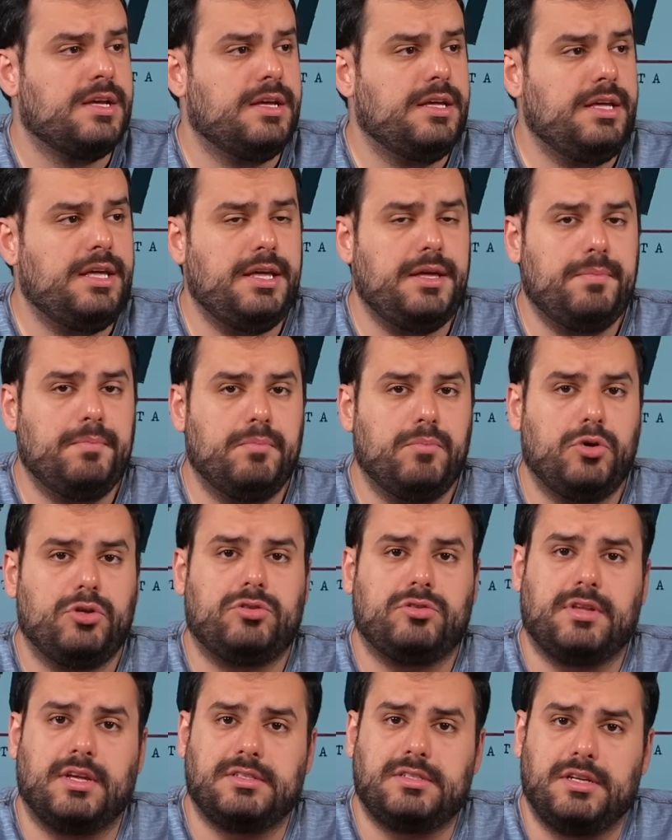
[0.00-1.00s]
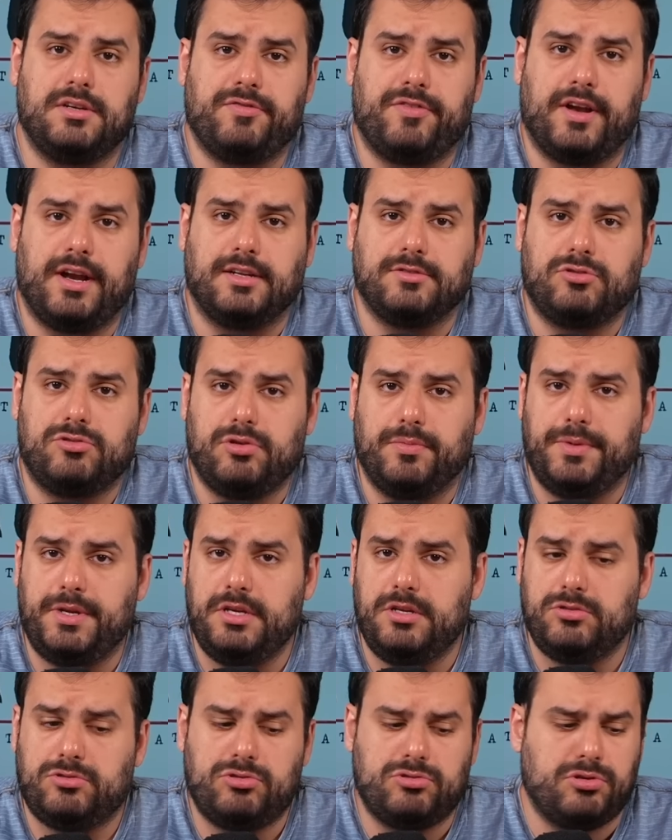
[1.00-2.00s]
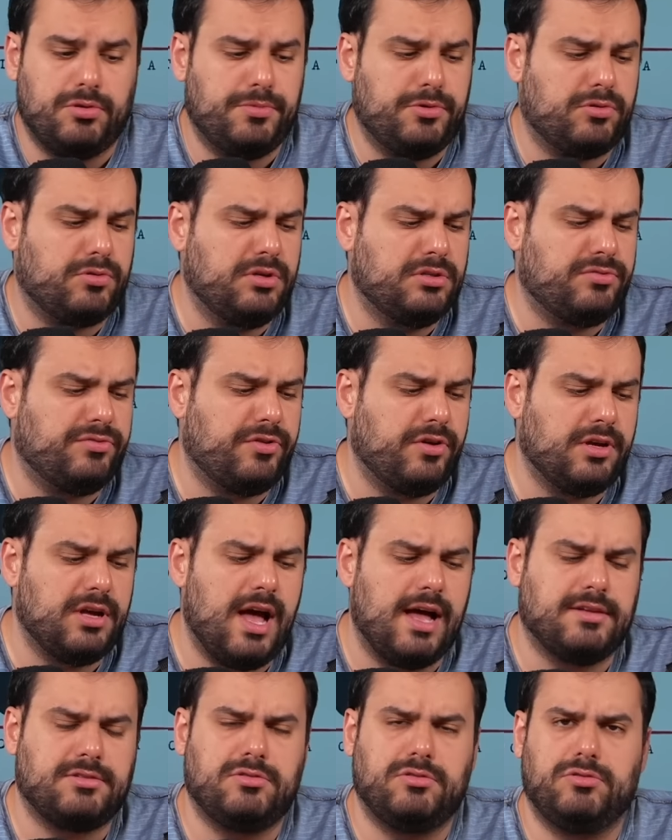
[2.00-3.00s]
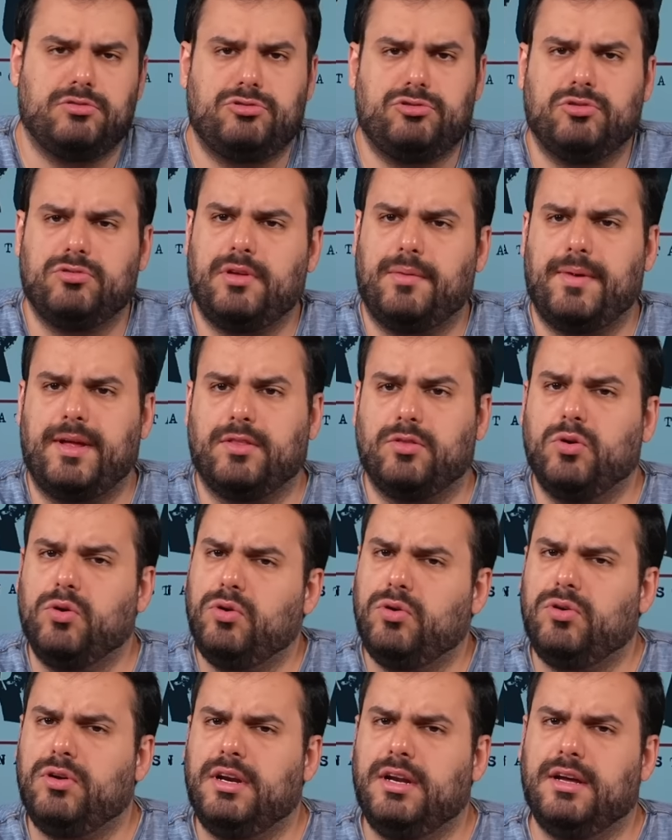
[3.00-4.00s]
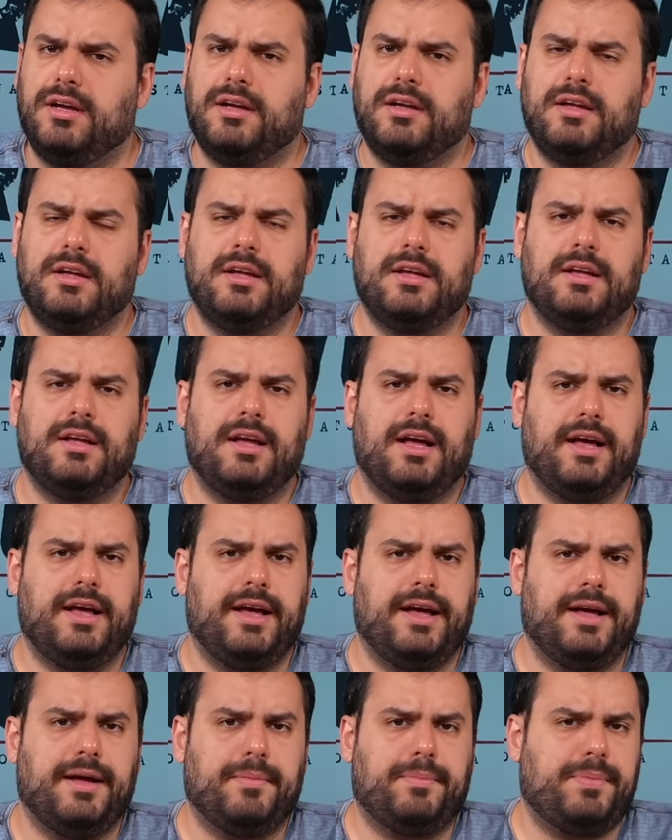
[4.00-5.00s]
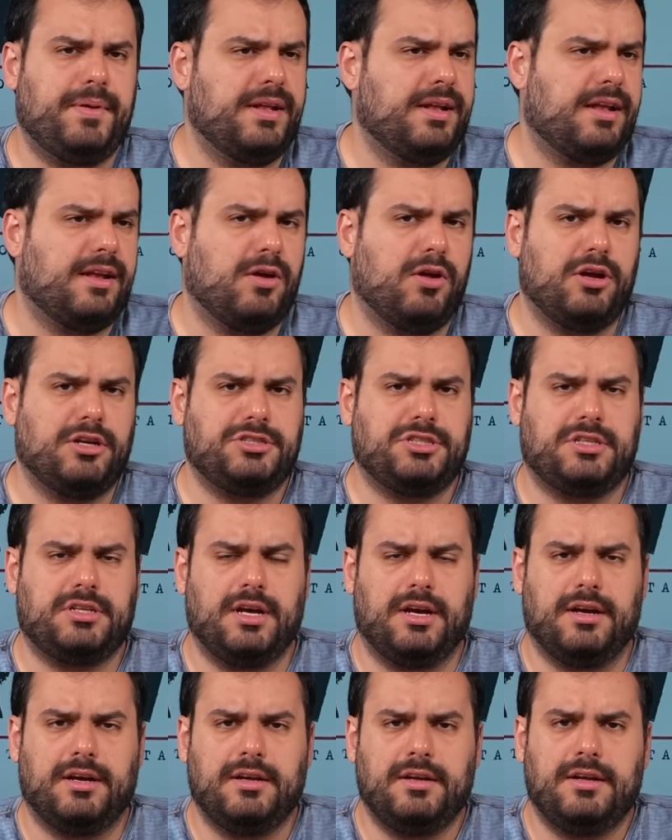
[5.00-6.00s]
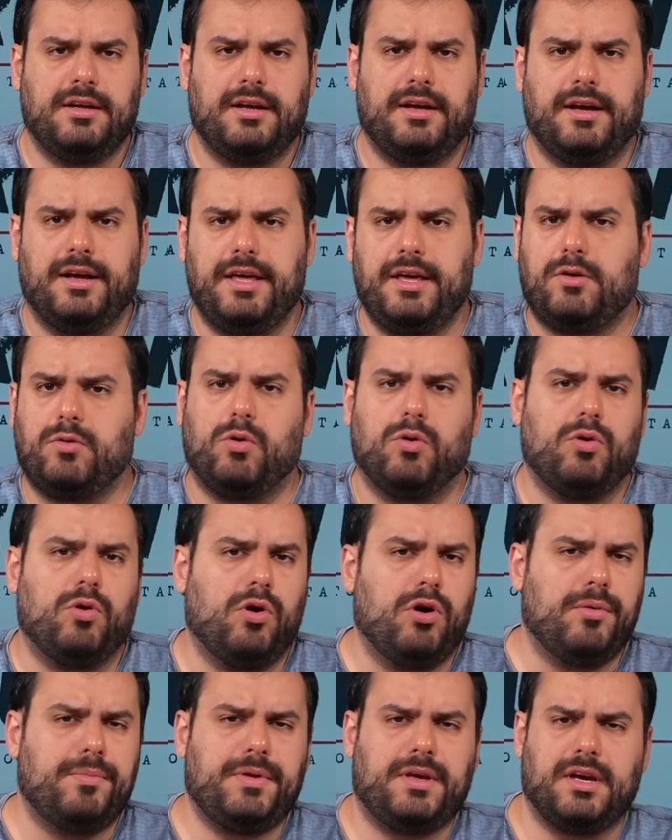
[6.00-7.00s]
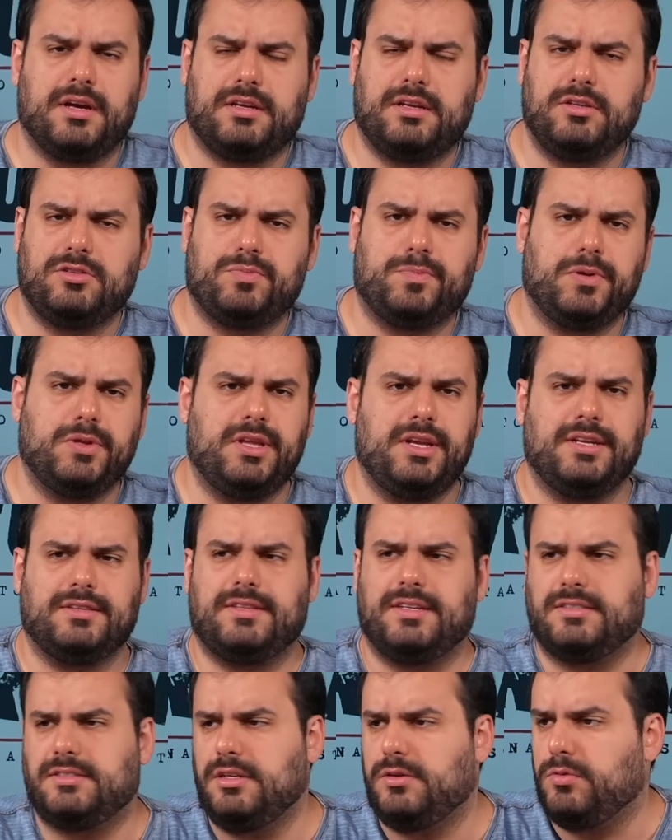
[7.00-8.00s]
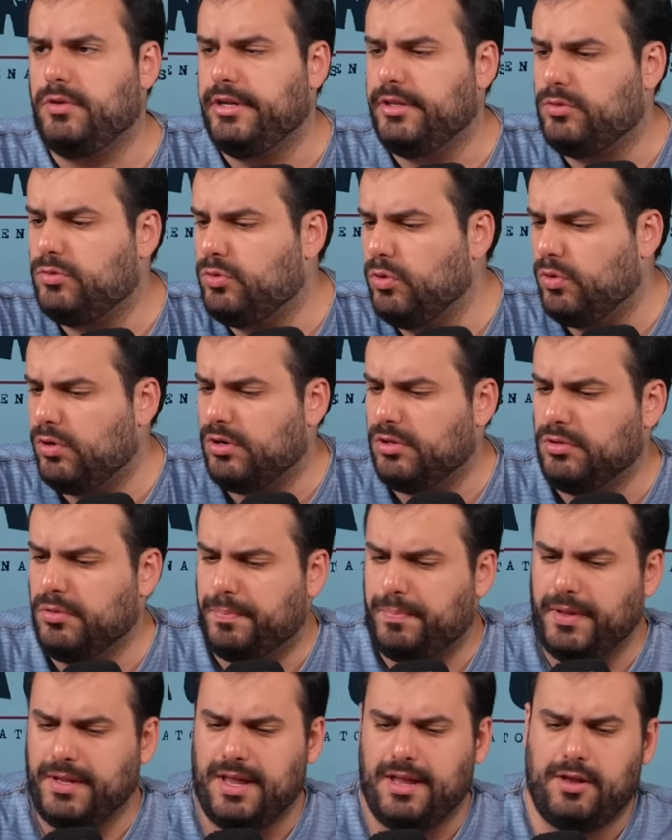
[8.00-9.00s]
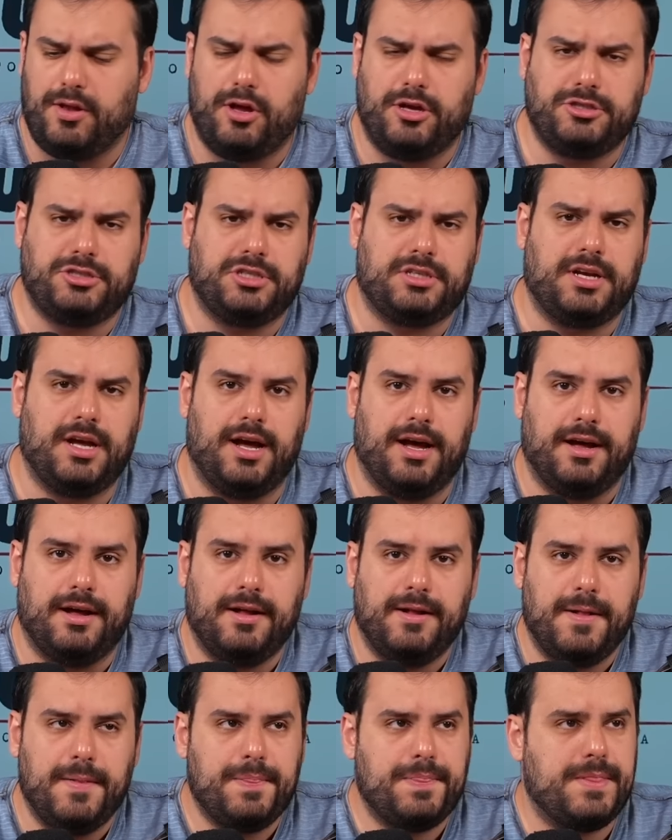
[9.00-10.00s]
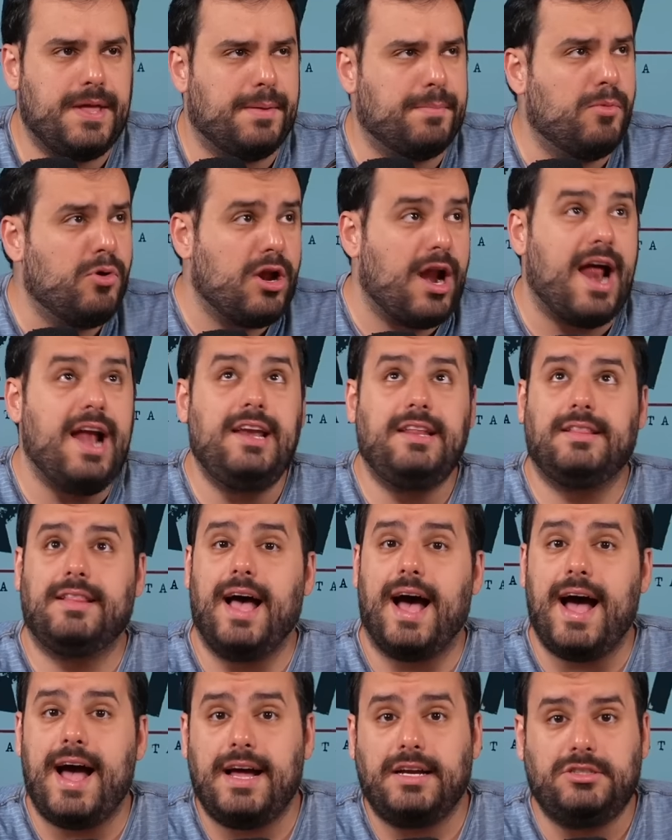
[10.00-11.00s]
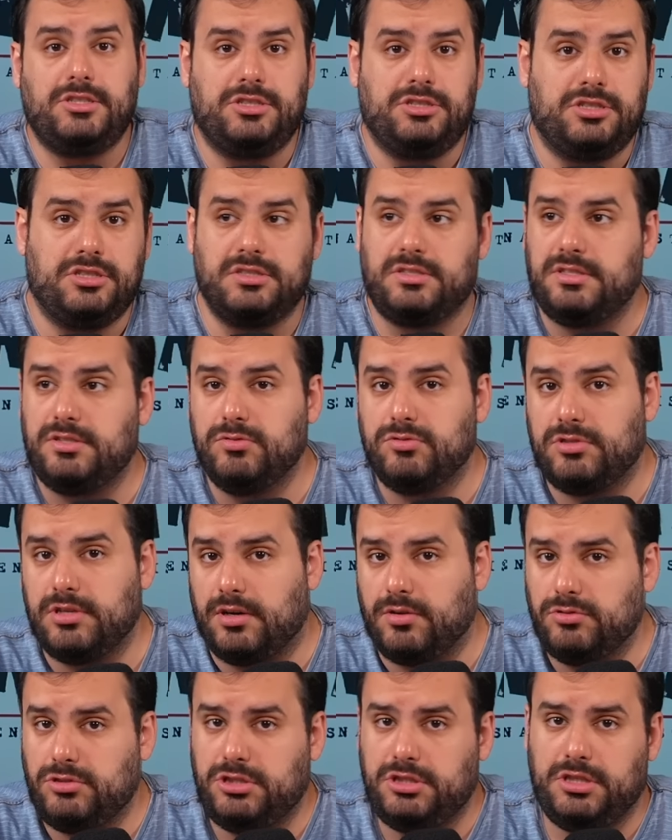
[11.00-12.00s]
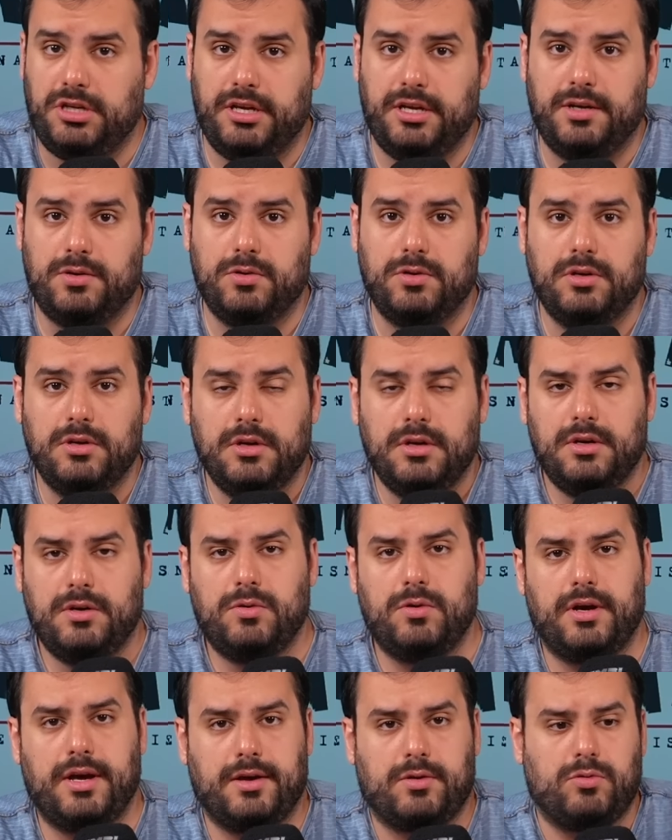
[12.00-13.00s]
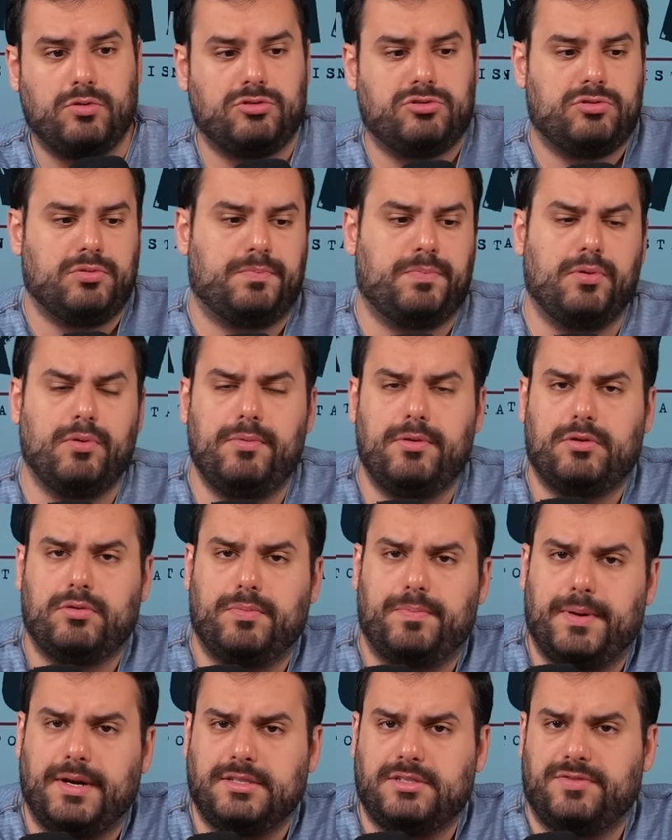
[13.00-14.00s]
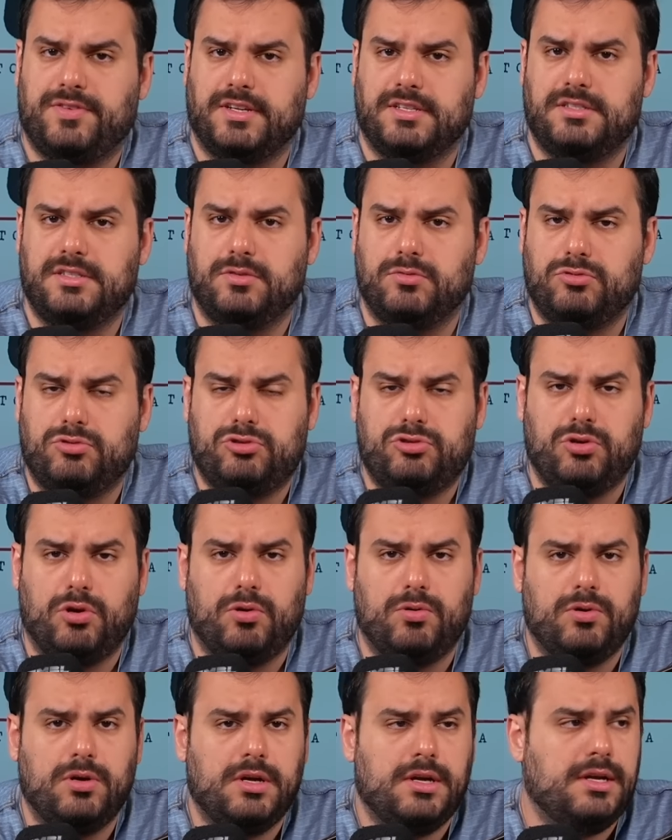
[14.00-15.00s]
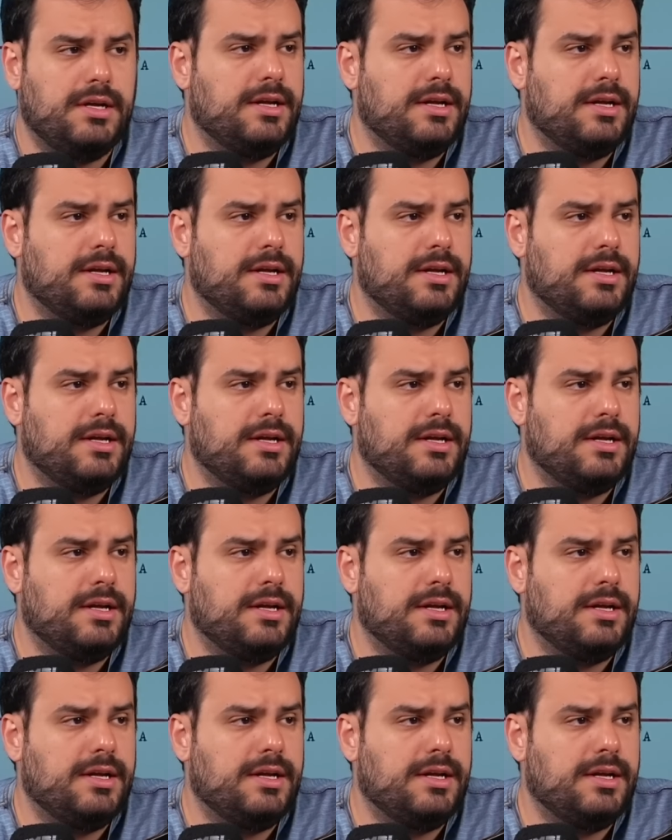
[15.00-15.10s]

E muito está sendo falado sobre isso, sobre o quanto foi gasto no show da Madonna, é, pela lógica eh, econômica que isso poderia trazer um retorno, pela lógica da moralidade de se usar o dinheiro, o recurso público para se fazer um show